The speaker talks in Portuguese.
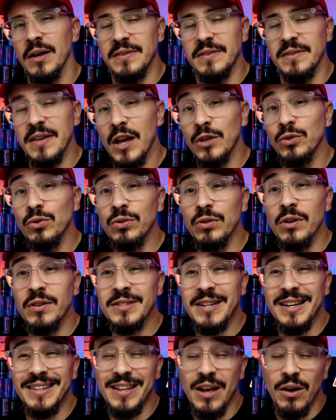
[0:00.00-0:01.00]
Você ajuda o
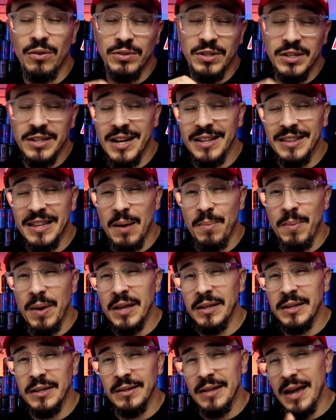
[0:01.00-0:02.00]
nosso canal
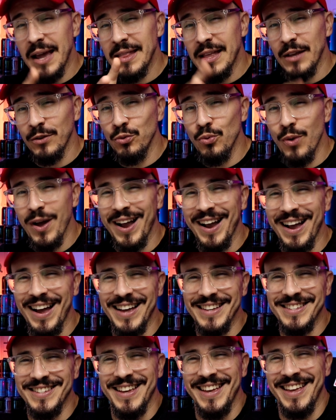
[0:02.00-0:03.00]
diretamente daí da sua
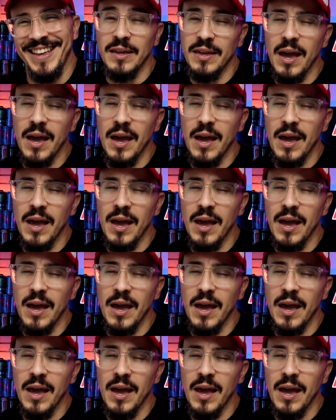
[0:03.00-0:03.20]
casa.